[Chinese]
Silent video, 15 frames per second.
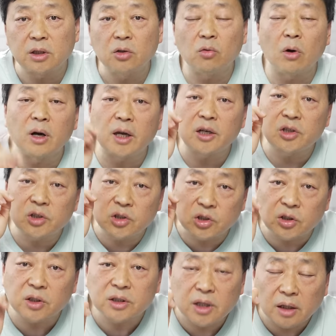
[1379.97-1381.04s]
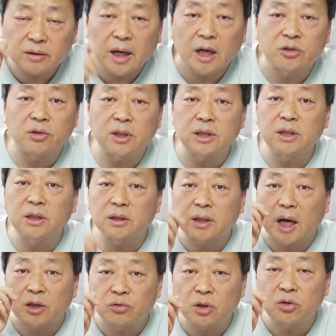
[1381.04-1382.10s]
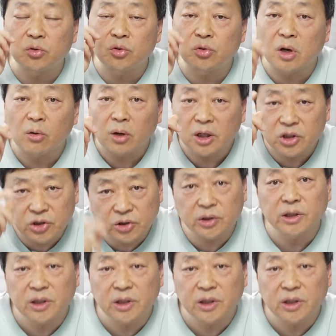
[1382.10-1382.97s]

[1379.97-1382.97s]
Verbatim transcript: 光给浙江大学一个大学就捐款了十个